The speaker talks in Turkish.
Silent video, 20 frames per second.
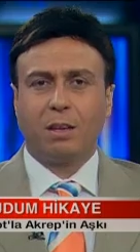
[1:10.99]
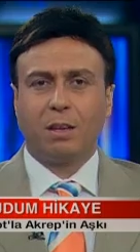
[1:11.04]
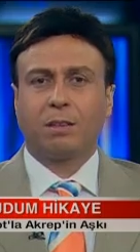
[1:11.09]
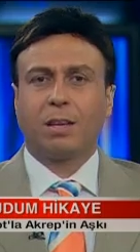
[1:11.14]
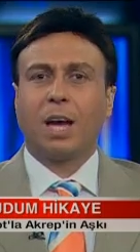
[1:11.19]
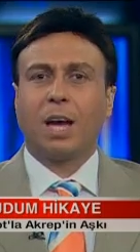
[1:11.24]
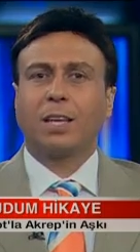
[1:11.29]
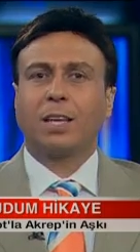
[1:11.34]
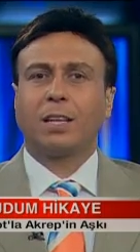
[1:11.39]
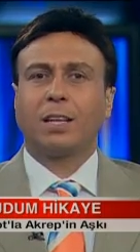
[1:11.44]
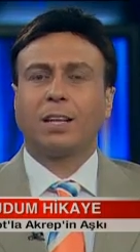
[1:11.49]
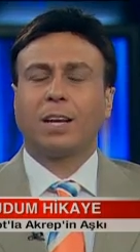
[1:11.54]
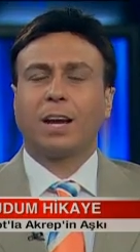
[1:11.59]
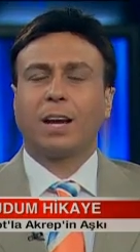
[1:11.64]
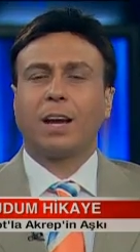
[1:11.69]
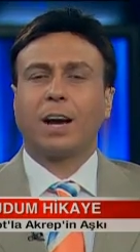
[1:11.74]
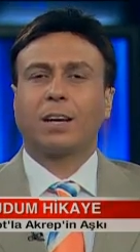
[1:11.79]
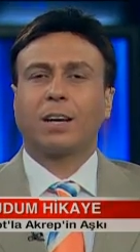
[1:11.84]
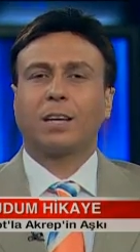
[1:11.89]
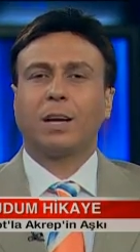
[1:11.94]
Terk edilen
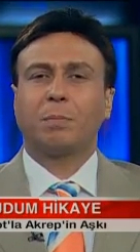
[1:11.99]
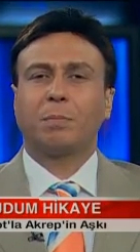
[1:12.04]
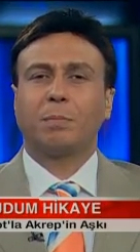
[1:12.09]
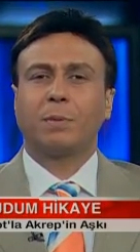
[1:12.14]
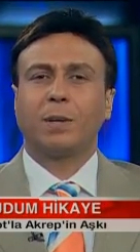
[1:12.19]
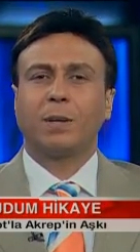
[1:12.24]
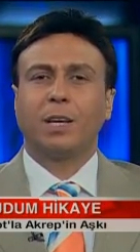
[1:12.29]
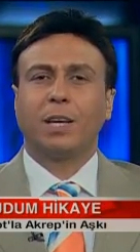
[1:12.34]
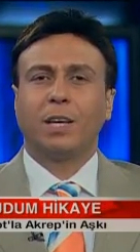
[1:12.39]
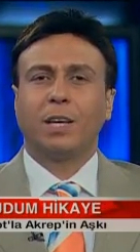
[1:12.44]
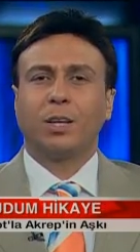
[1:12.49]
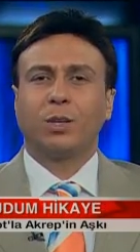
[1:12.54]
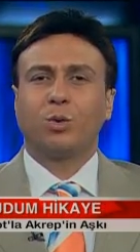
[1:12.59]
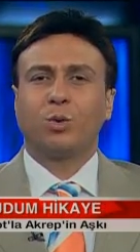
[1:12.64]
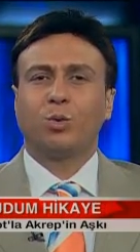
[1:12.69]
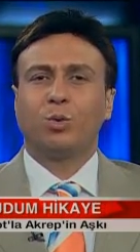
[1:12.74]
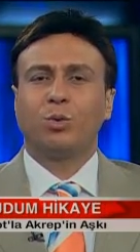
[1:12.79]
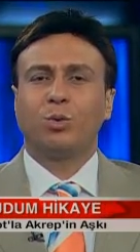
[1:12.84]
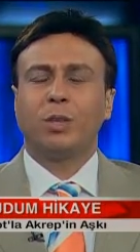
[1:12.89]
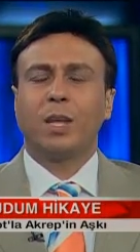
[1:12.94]
akrep
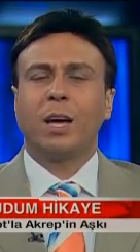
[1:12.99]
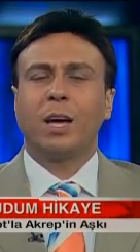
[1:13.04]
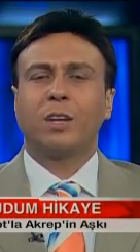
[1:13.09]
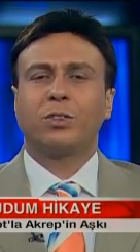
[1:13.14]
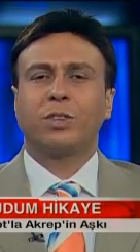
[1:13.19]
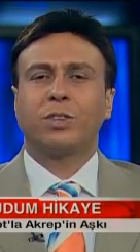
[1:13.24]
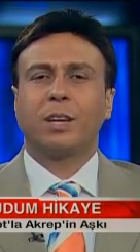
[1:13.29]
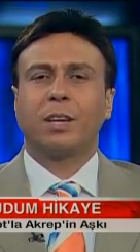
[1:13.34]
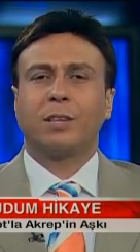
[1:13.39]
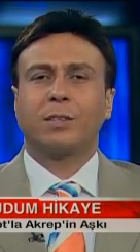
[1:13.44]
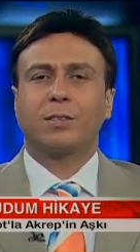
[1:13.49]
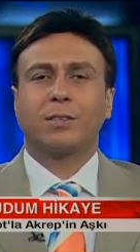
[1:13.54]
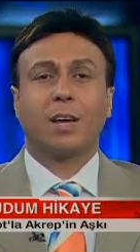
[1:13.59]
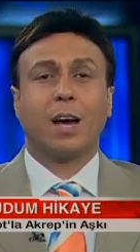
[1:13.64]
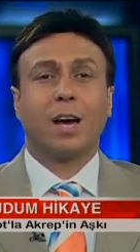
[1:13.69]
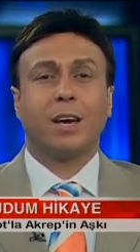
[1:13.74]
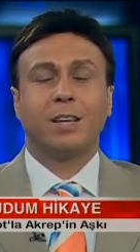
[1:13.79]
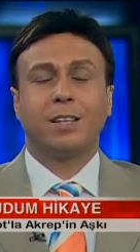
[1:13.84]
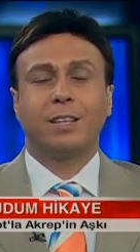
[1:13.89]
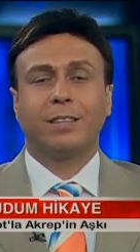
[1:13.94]
günlerce
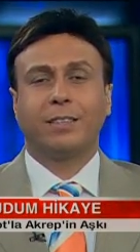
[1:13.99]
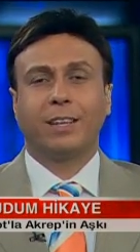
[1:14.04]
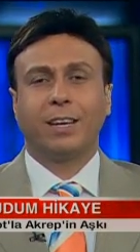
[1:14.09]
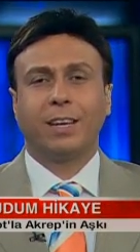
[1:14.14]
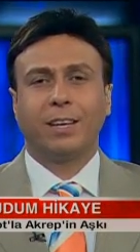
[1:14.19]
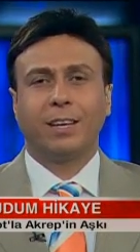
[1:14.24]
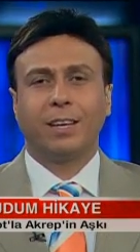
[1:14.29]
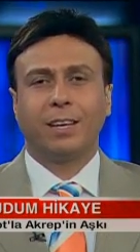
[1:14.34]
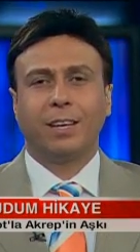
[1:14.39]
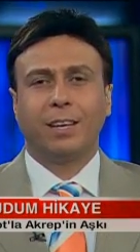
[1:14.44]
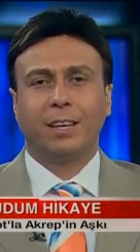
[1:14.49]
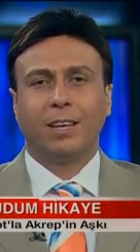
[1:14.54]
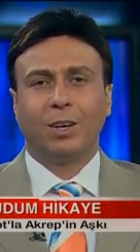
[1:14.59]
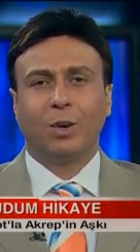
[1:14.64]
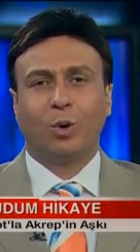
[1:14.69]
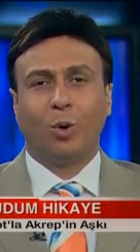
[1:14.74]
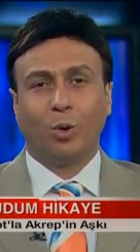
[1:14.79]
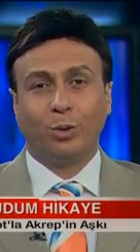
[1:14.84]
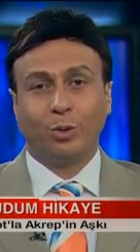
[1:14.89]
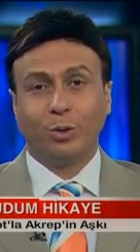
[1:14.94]
sahilde
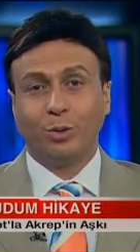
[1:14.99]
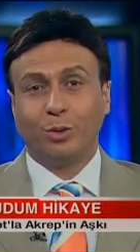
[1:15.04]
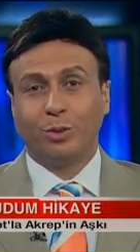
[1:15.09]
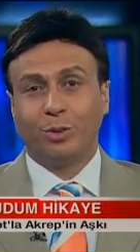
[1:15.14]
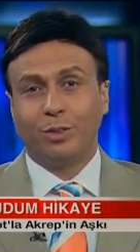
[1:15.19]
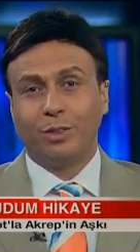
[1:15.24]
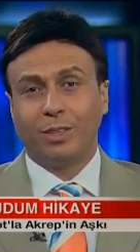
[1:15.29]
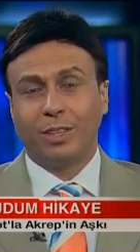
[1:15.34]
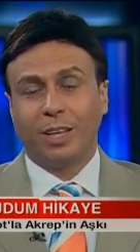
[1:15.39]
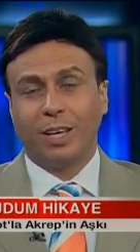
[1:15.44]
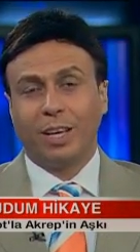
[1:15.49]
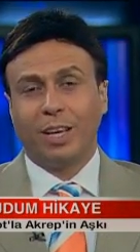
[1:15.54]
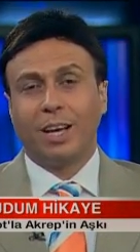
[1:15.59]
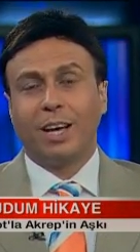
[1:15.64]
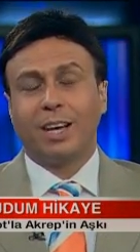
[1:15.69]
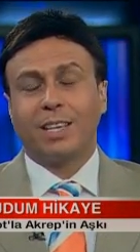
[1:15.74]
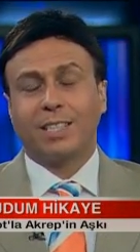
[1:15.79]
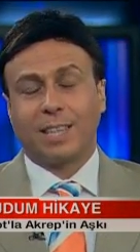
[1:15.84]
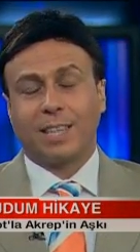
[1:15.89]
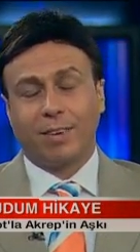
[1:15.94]
onun
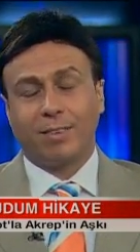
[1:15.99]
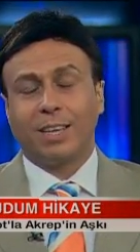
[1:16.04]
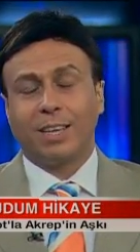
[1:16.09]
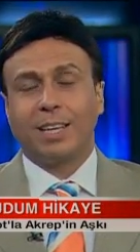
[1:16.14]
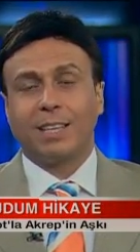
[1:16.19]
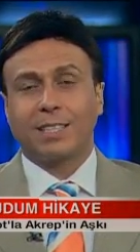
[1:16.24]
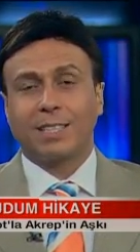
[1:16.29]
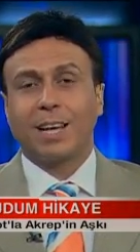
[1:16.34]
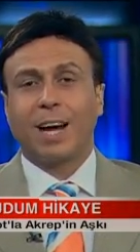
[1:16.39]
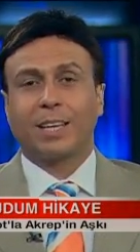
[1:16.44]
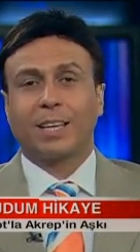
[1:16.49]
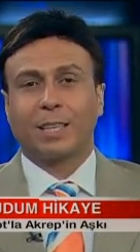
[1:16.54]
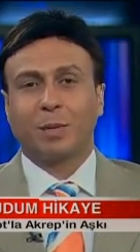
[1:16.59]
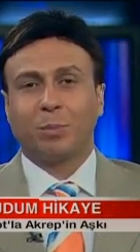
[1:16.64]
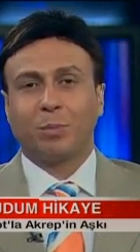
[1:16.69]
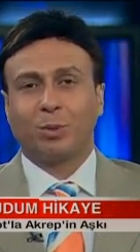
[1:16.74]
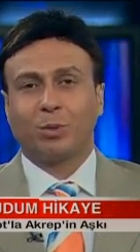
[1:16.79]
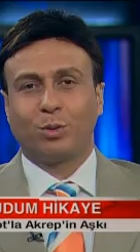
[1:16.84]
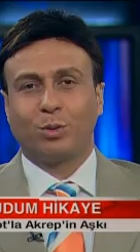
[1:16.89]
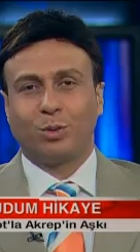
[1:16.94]
sevgilisi
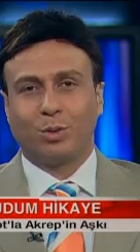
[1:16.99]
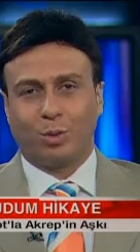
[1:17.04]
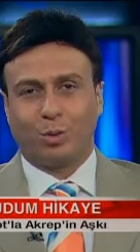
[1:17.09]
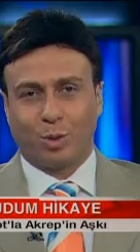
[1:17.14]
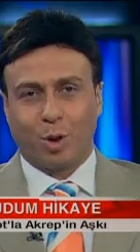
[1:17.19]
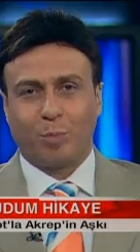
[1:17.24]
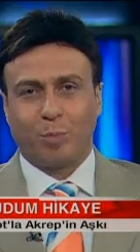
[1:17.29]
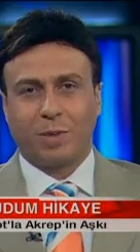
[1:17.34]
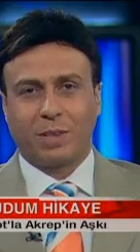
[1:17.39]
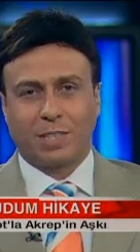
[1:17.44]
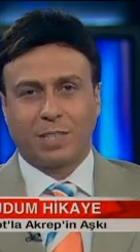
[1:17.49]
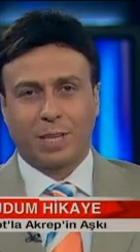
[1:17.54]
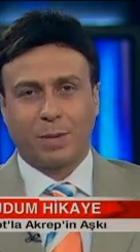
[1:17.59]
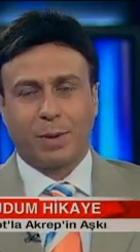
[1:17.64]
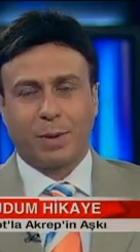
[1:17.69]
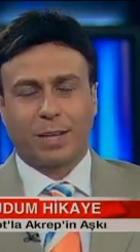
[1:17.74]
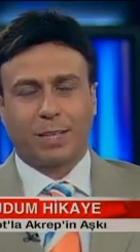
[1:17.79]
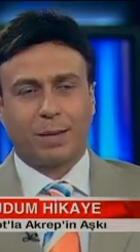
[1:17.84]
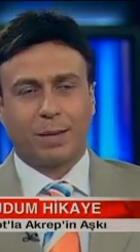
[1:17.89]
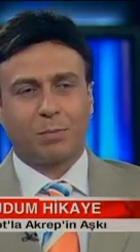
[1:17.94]
ahtapotun dönmesini
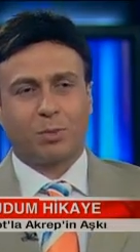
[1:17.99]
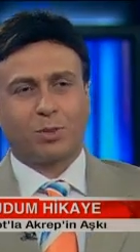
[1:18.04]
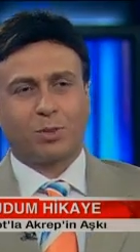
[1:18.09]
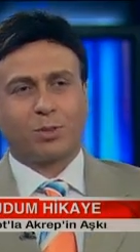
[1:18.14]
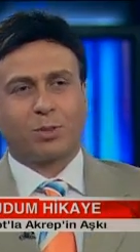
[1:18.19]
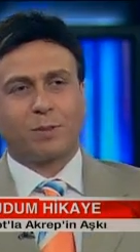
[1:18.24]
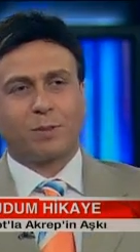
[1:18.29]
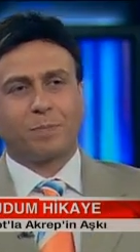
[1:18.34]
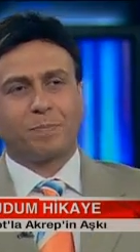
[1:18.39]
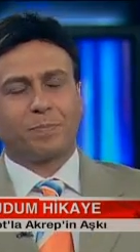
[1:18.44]
beklemiş.